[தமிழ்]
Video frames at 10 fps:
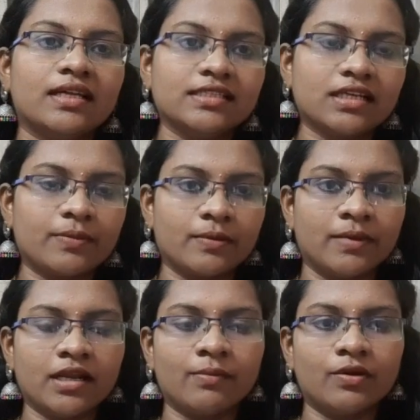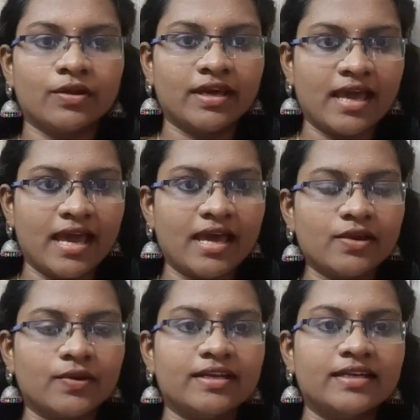அதுக்கப்புறமா நம்மளோட
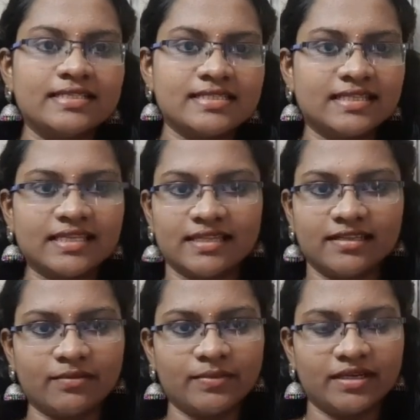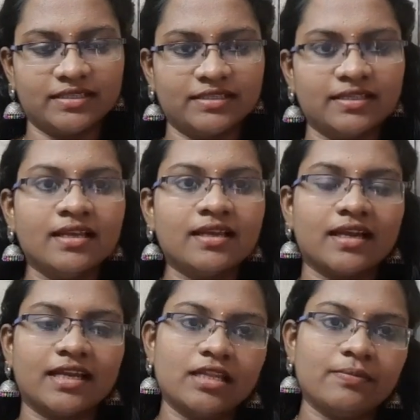ஹேரோட டென்சிட்டி அதிகமாகுது
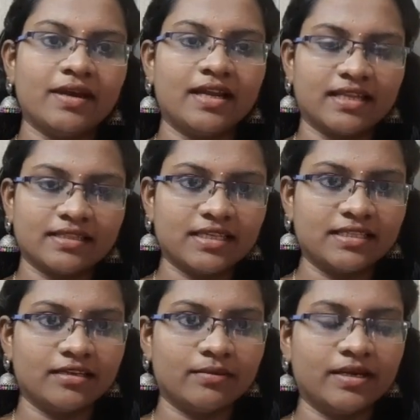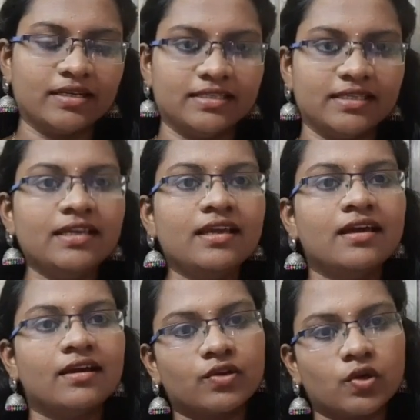கண்டிப்பாக அடர்த்தி அதிகமாகுது
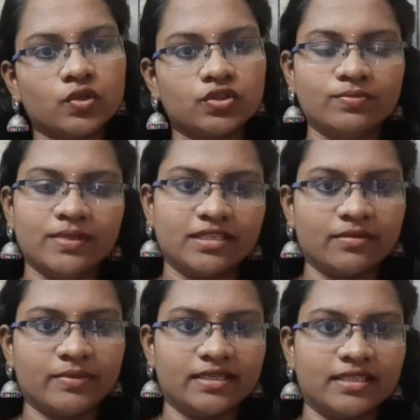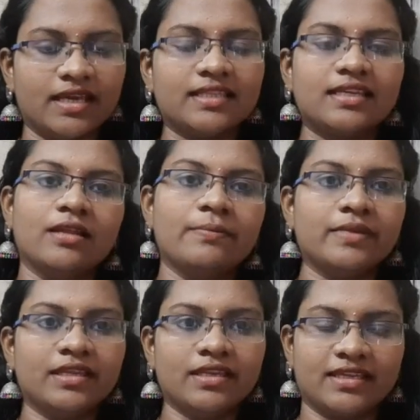குரோத்தும் அதிகமாகுது அதனால
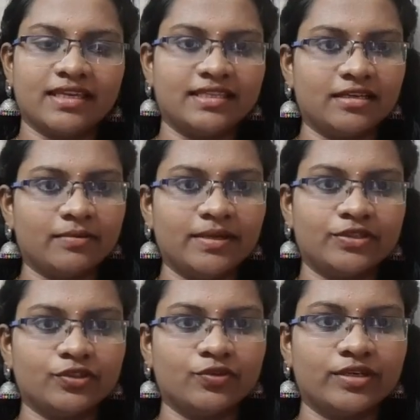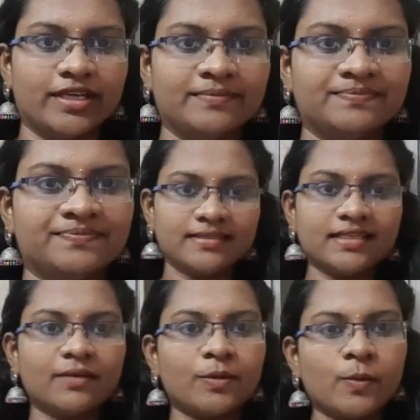மீன் நீங்க அதிகமா எடுத்துக்கோங்க
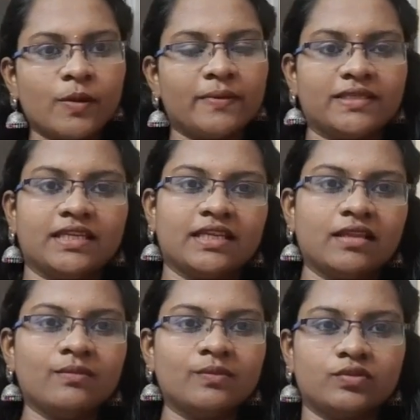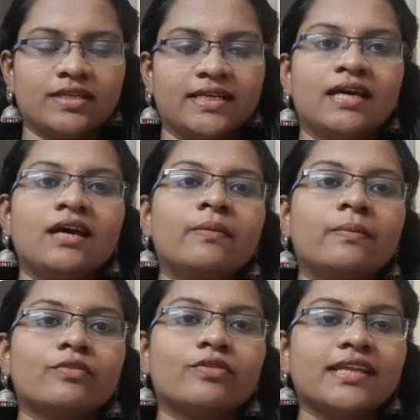அதுக்கப்புறமா பாத்தீங்கன்னா முட்டை
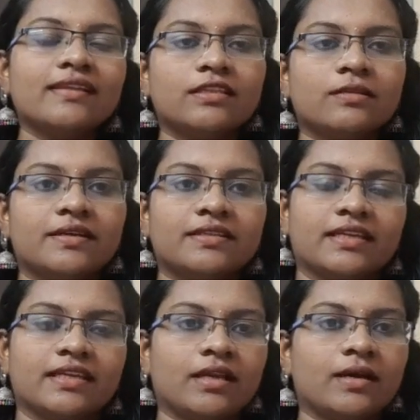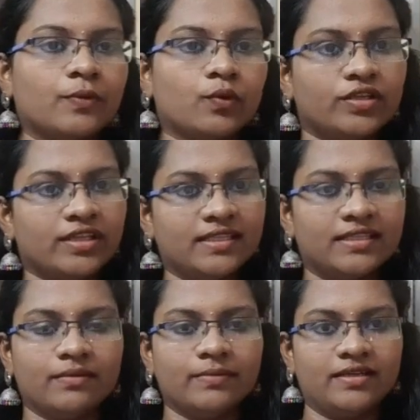முட்டையில வந்து பாத்தீங்கன்னா புரோட்டீன்
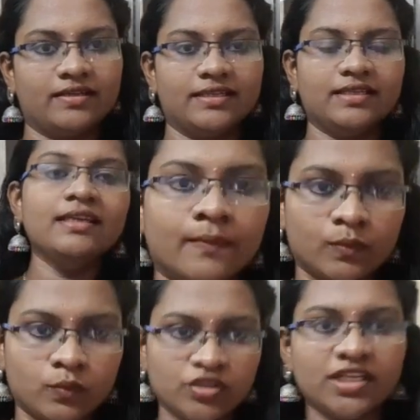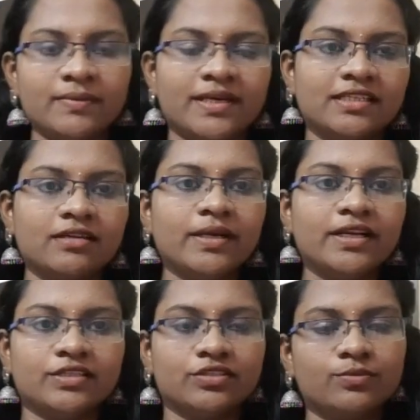அதிகமா இருக்கு முட்டை நம்ம அதிகமா
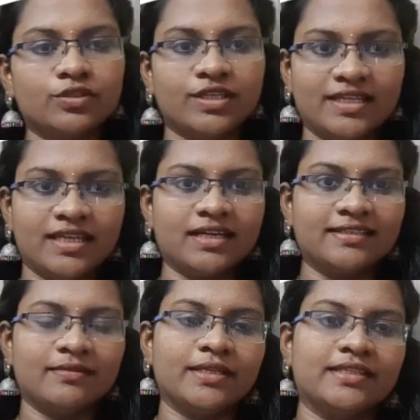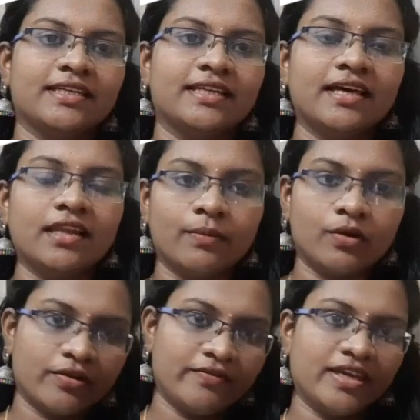எடுத்துக்கும் போது என்ன ஆகுதுன்னு பாத்தீங்கன்னா நம்மளோட
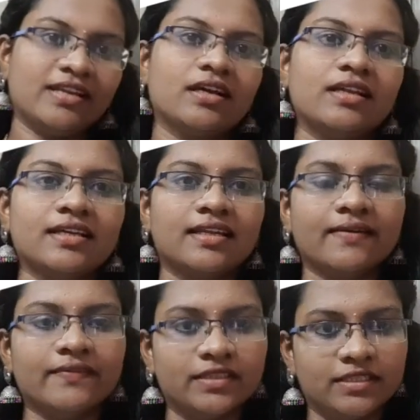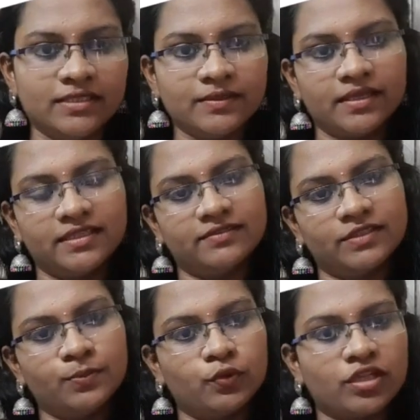வேர்க்கால்கள்லாம் வந்து அதுக்கு வந்து
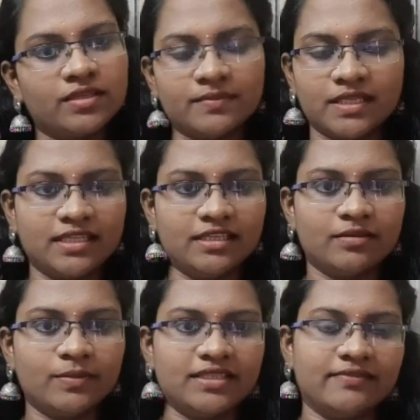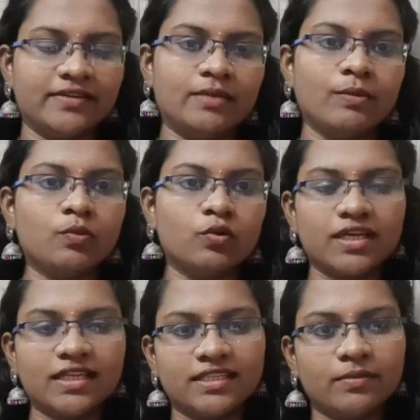புரதம் தான் அதிகமா தேவை நம்ம முட்டை
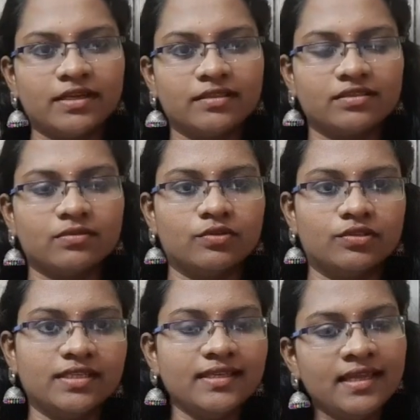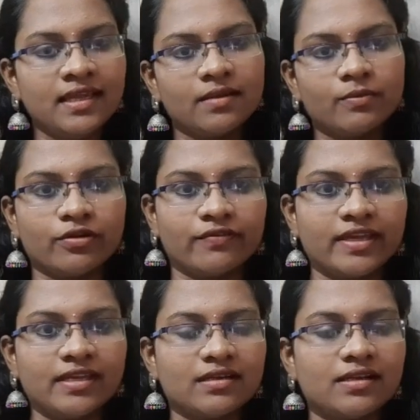அதிகமா எடுத்துக்கும் போது நம்மளோட
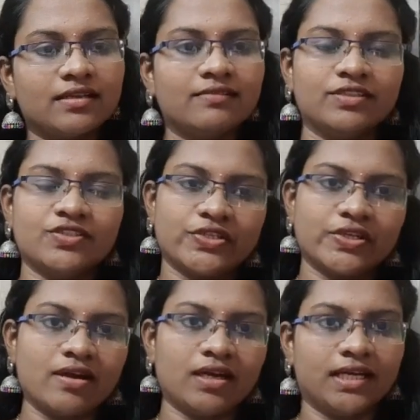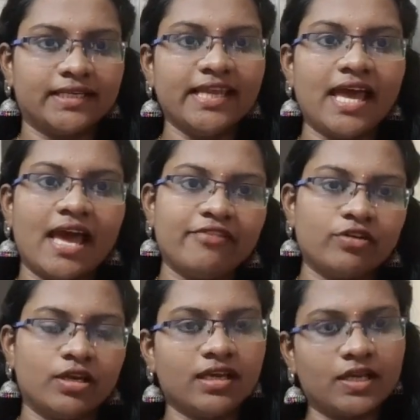வேர்க்கால்கள் வந்து ஸ்ட்ராங் ஆகி ஹேர்
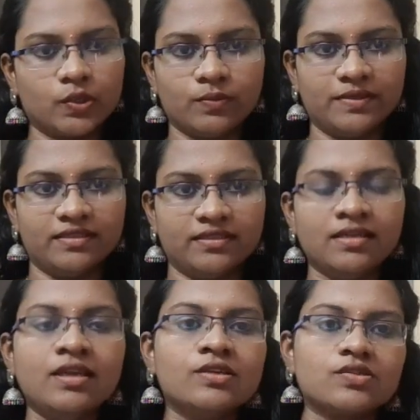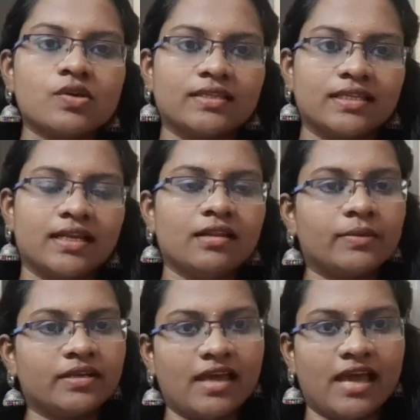ஃபாலை கண்ட்ரோல் பண்ணுது ஸோ அதனால
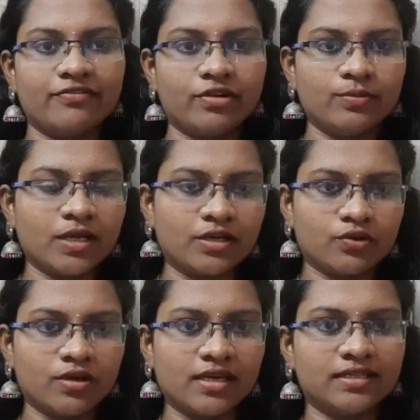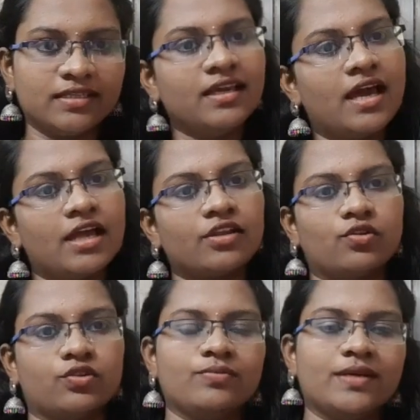நமக்கு ஹேர் ஃபாலும் கண்ட்ரோல் ஆகுது ஹேர்
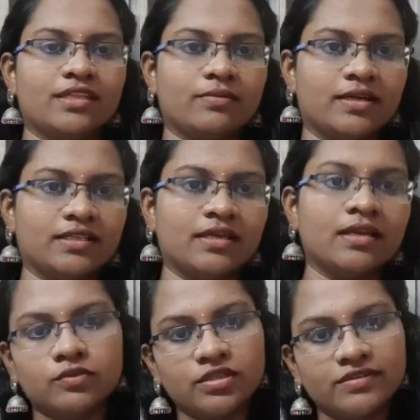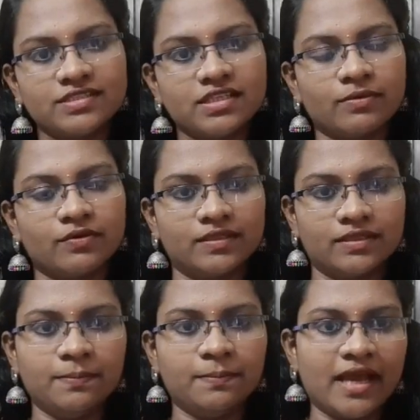க்ரோத்தும் அதிகமாகுது முட்டை வச்சு நம்ம வந்து
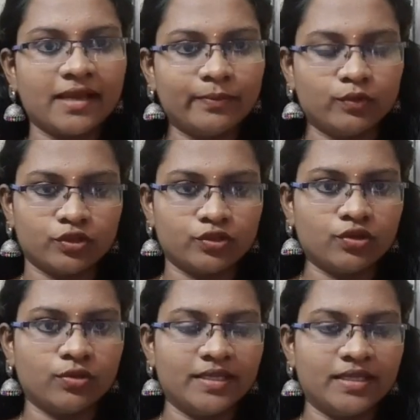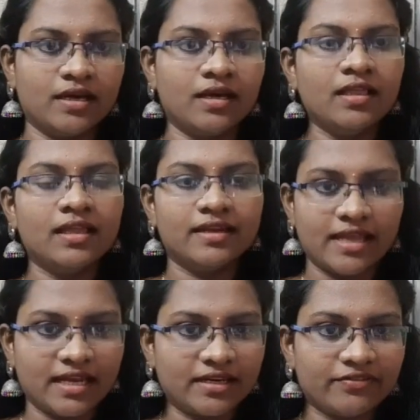பேக் போட்டுக்கிட்டோம் அப்படின்னா
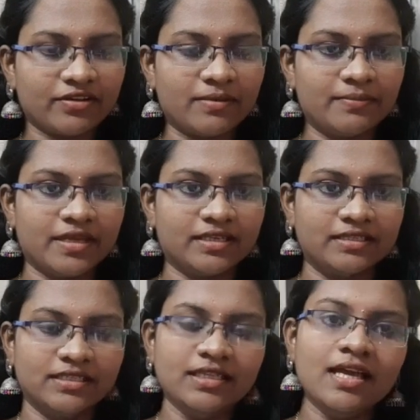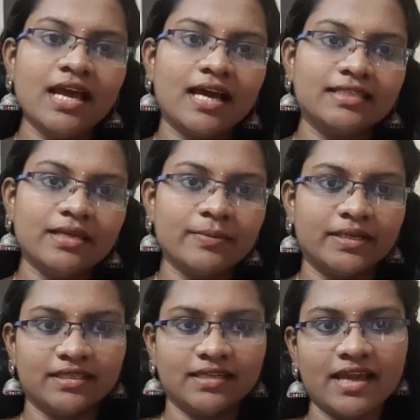டேண்ட்ரஃப் கம்மியாகுது அதே
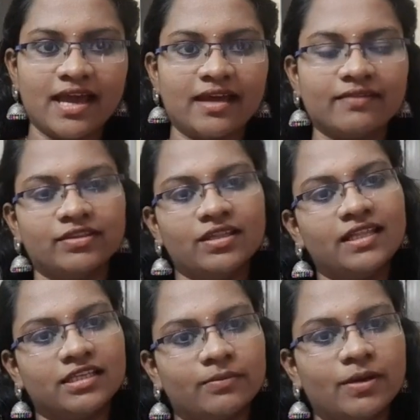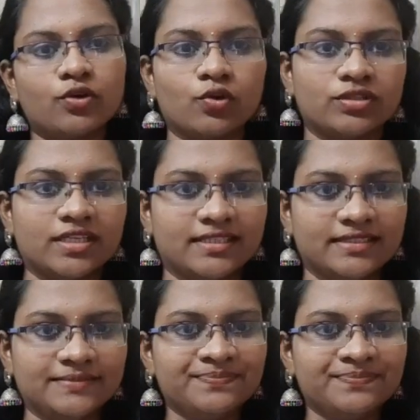மாதிரி ஹேர் வந்து அதிகமாக க்ரோத் ஆகுது